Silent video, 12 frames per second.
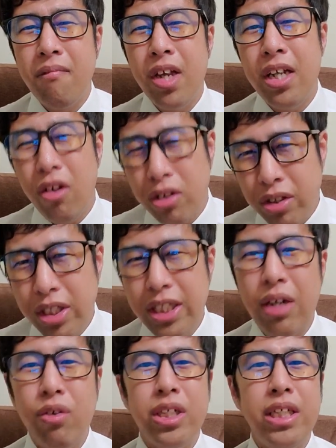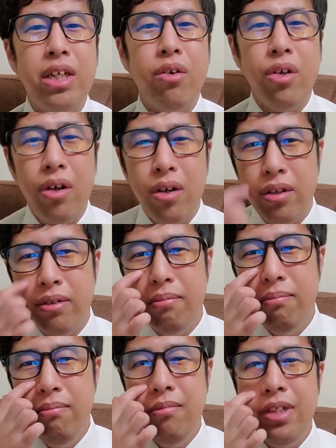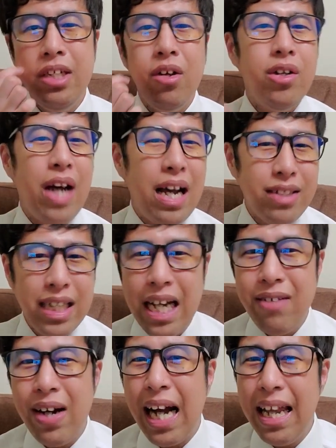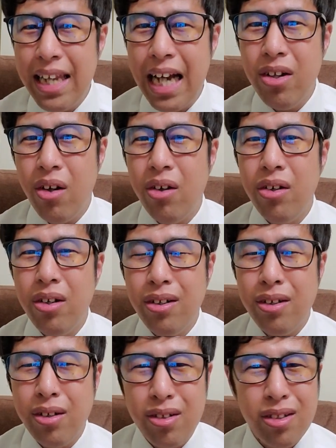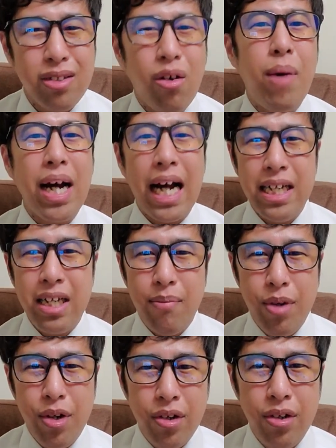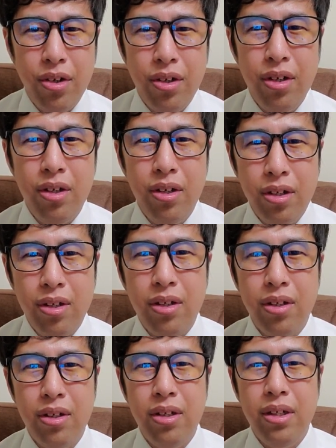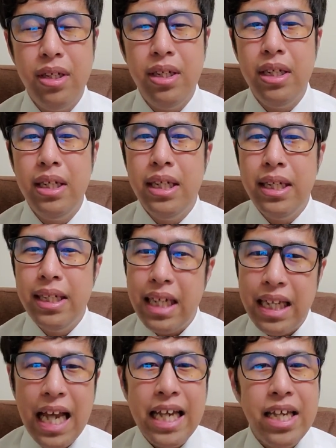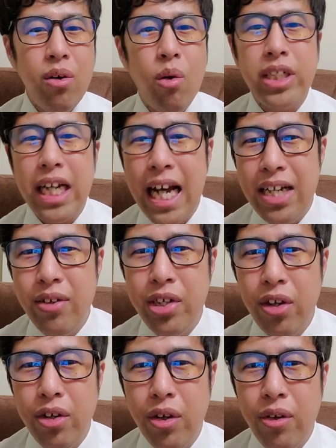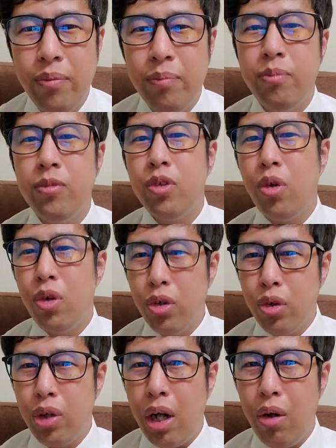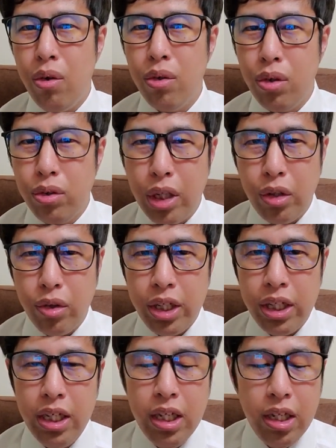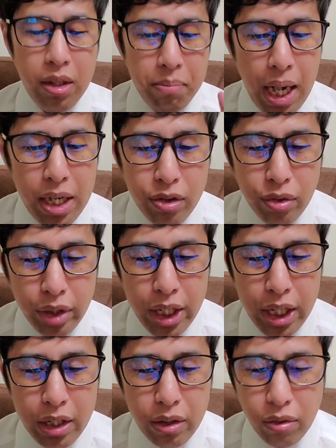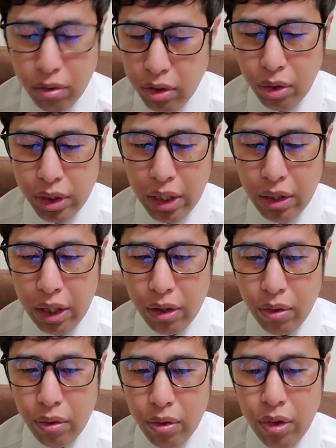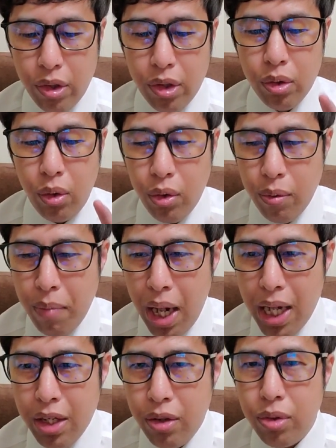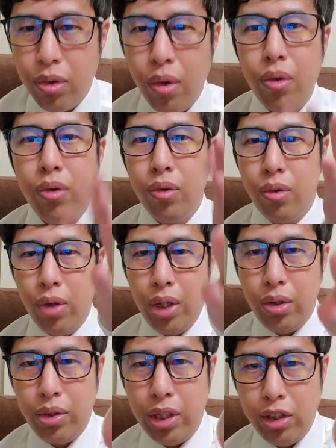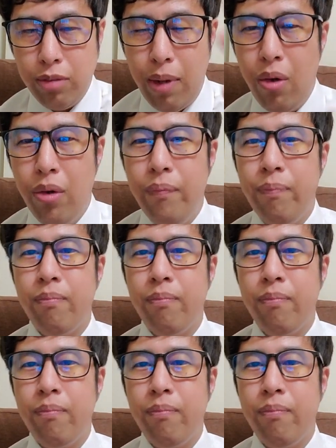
一つにしてほしいってこと。いろいろあるじゃない、わかんないの。うん、細かいんだもん。うん。で、適応してないの、いろいろ。この動画を撮ってるとき、マイクをね、ここに置いてんだけど、このマイクとこれ撮ってるスマホ、